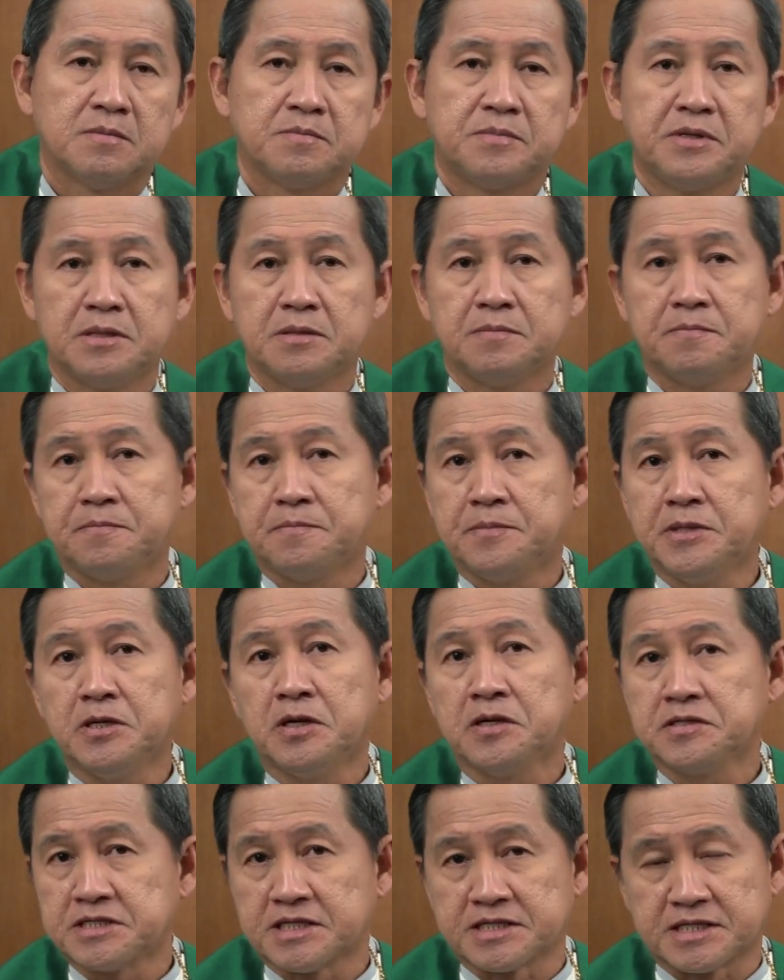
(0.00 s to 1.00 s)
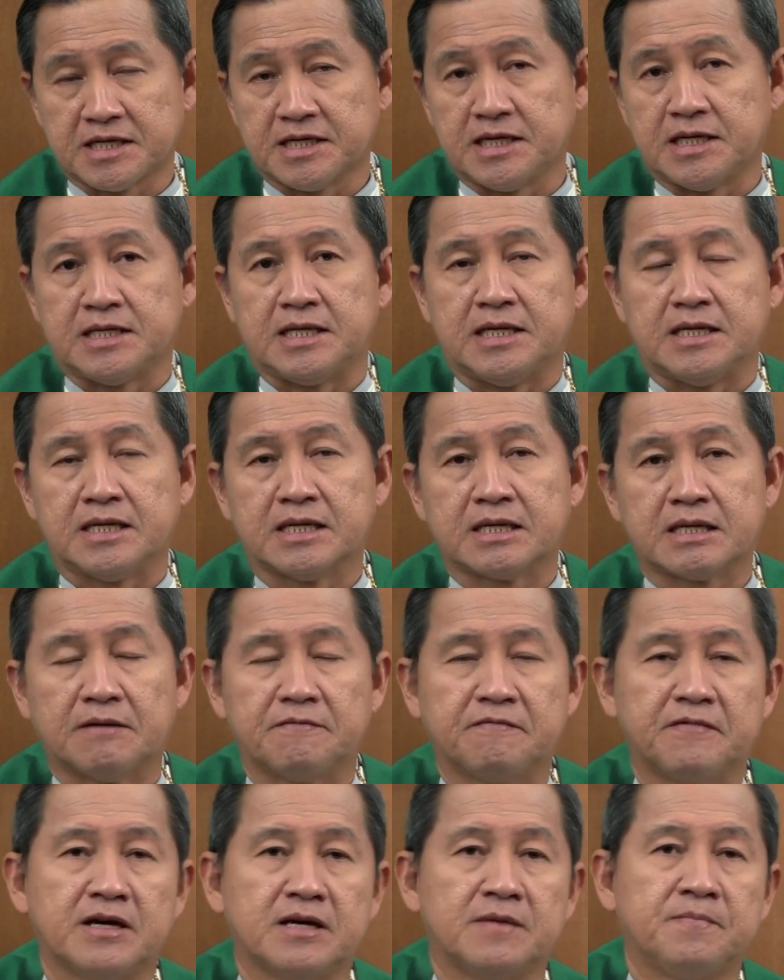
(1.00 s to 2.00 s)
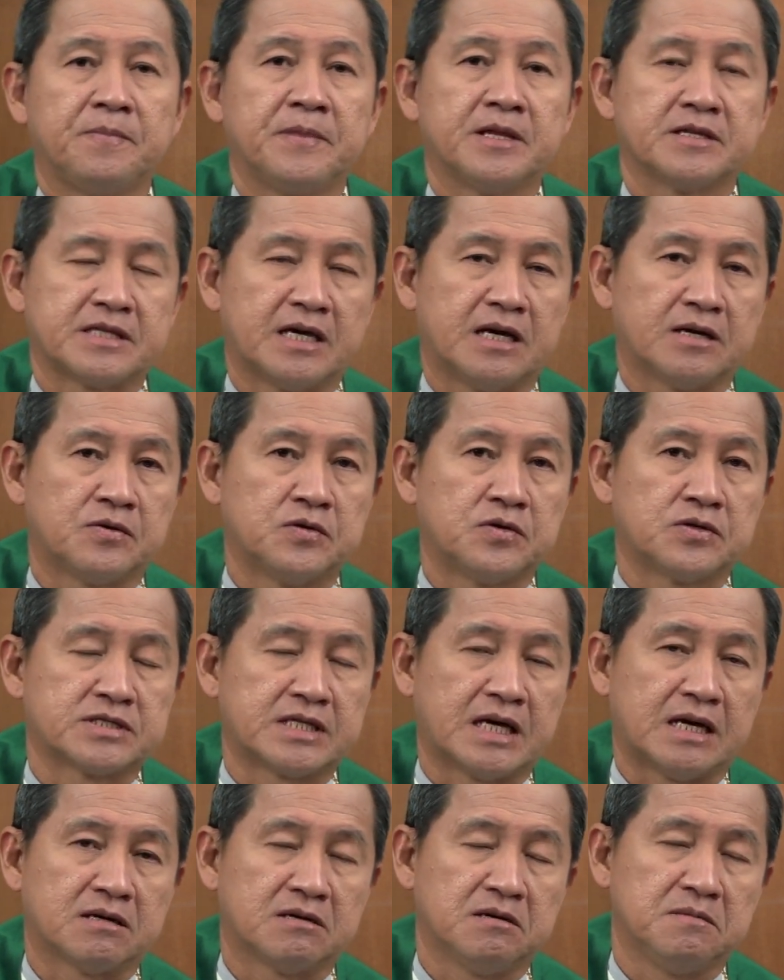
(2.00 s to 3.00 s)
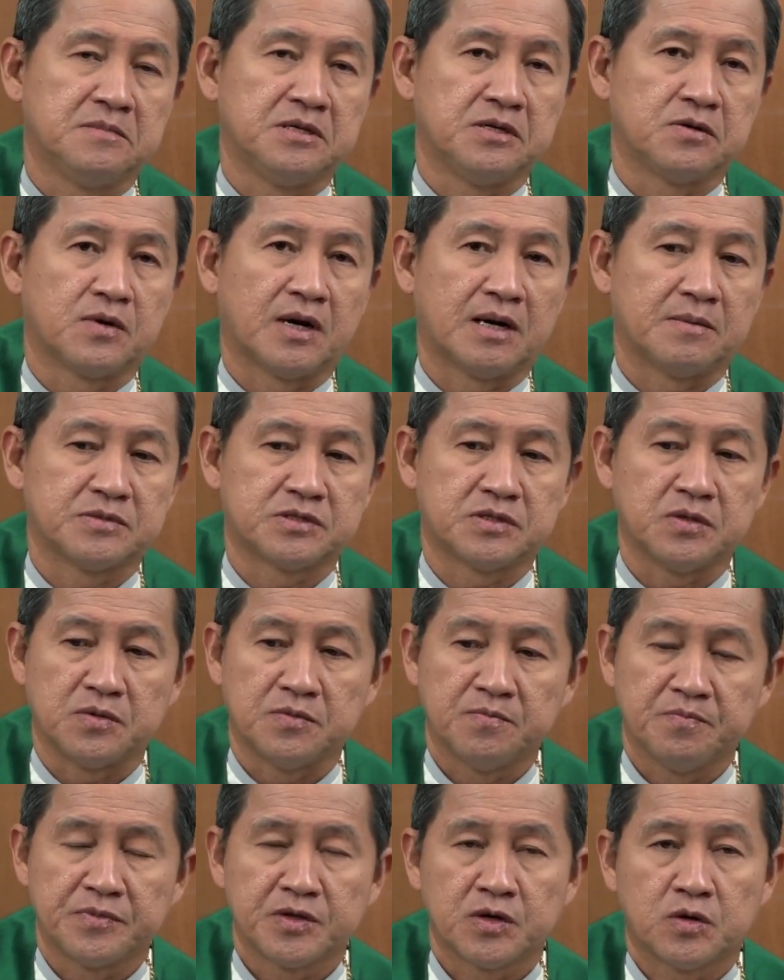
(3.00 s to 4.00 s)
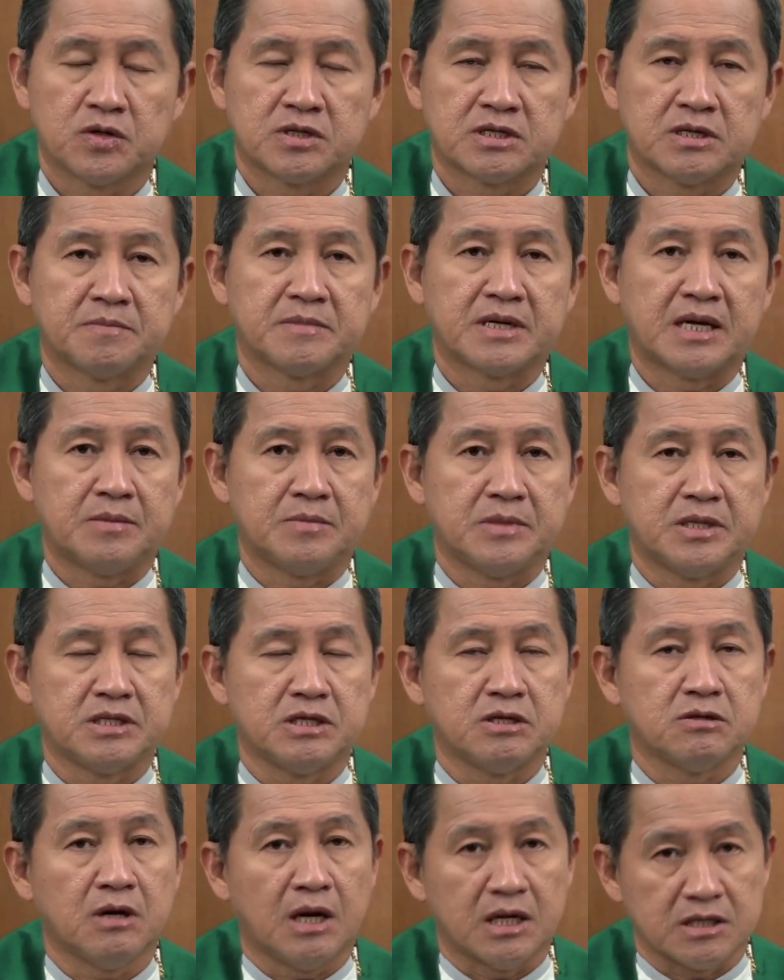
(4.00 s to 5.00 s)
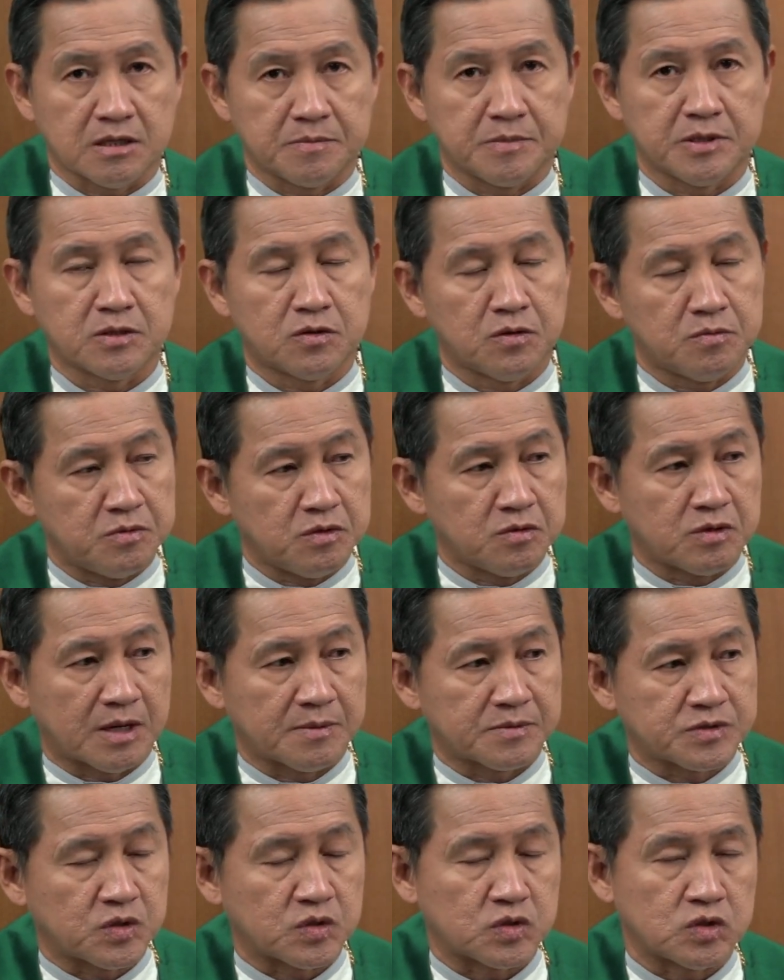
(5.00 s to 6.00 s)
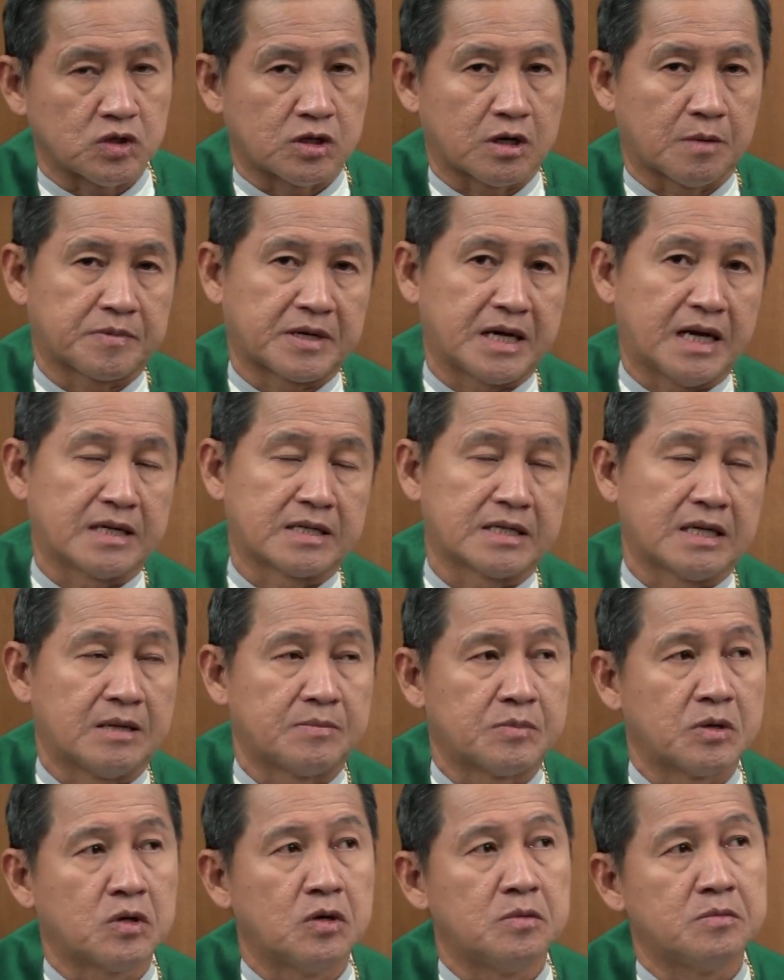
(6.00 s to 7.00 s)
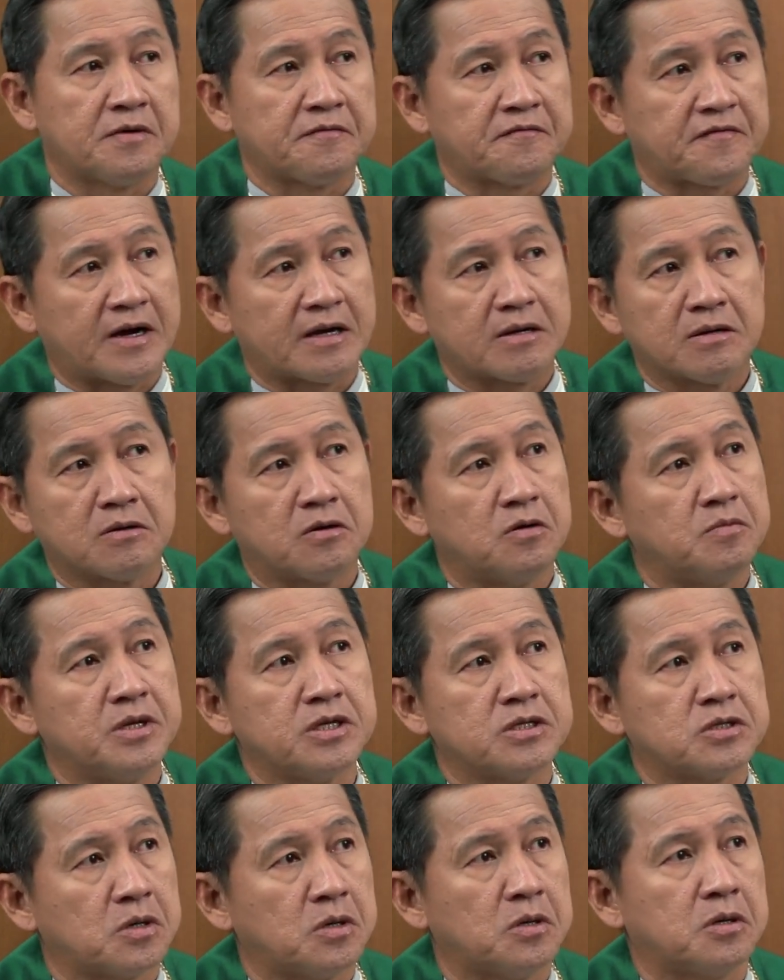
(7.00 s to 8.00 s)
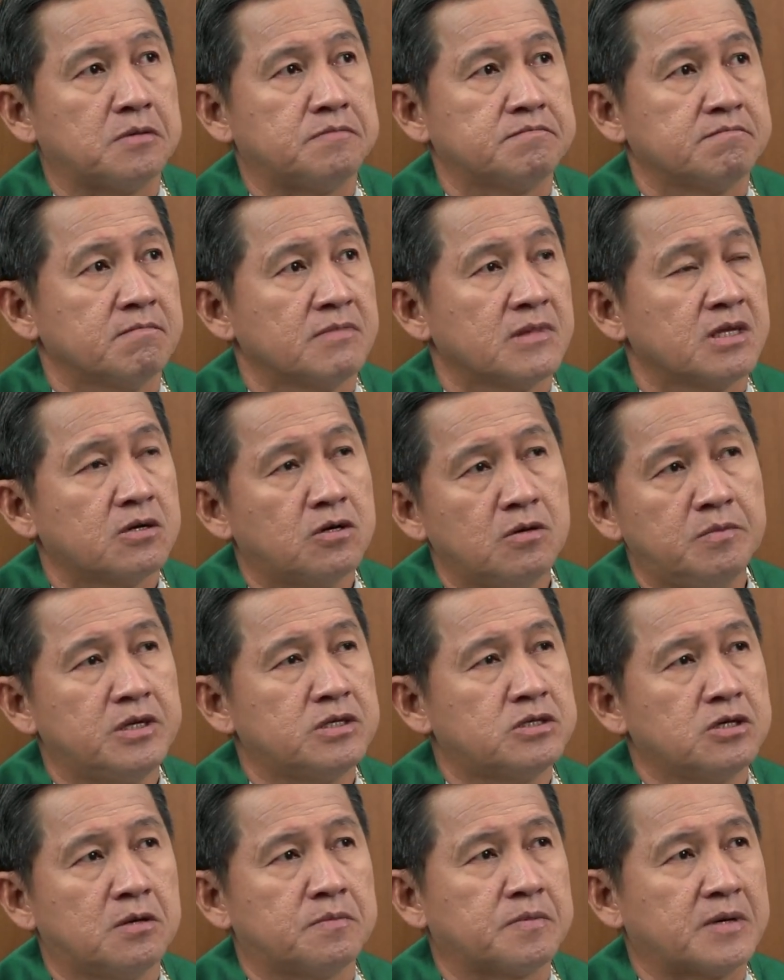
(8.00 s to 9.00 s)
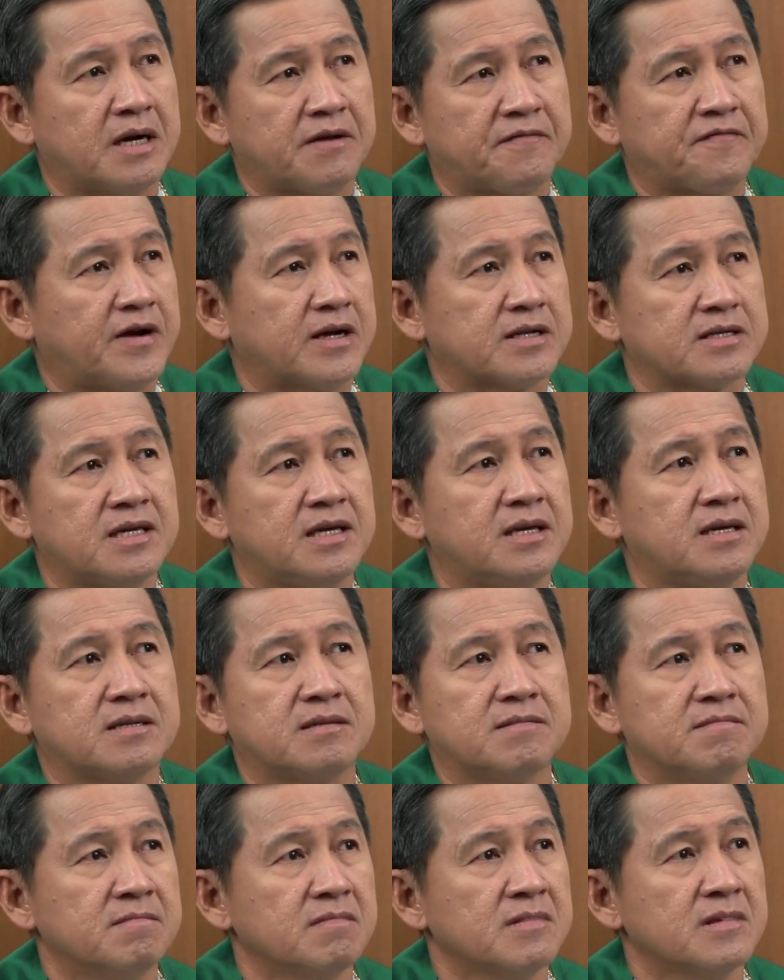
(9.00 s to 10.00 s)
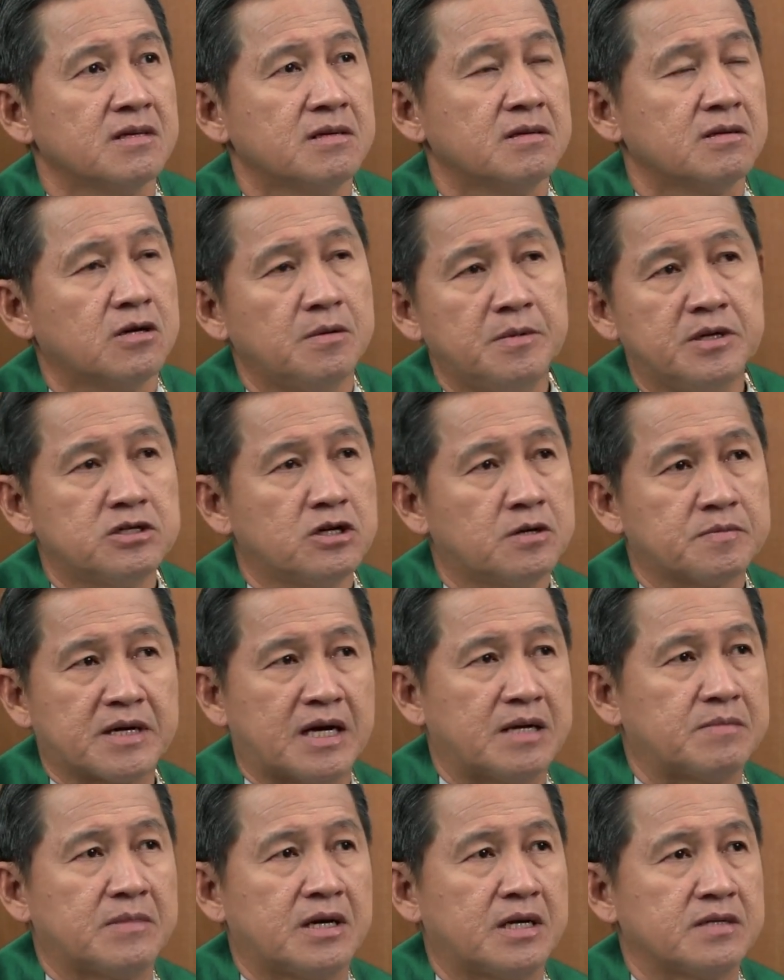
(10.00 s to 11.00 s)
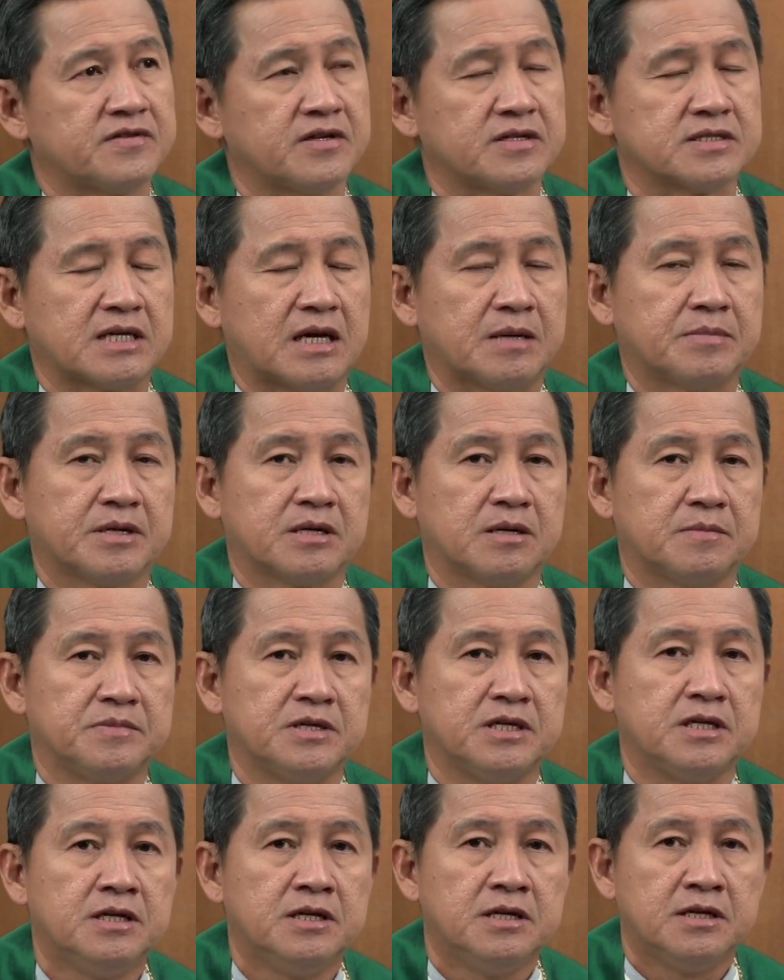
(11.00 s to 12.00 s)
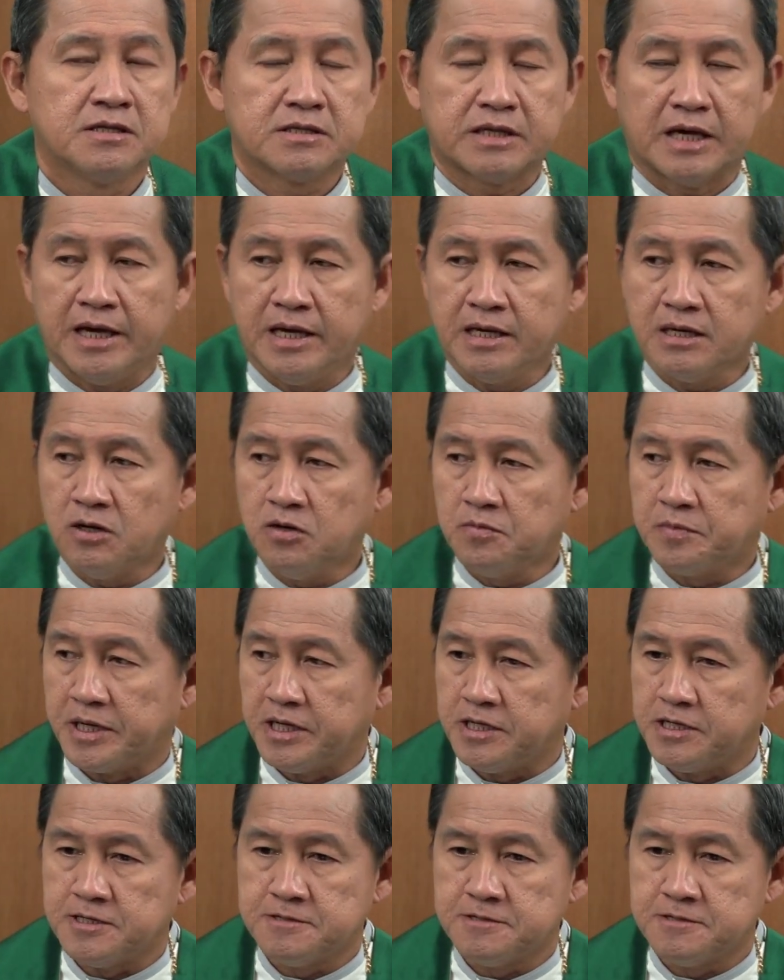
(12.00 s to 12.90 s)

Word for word: พพี่น้องจะสังเกตเห็นนะครับว่าต่างคนต่างก็มีความสุข คนทำงานบางทีก็อาจจะเป็นคนมีความสุขอยู่กับการงาน เพราะก็มาฟังแล้วก็ไม่ชอบ ก็ไม่ชอบการฟังเทศ ก็ไม่ชอบการมาศึกษาพระคัมภีร์แต่ให้เขาไป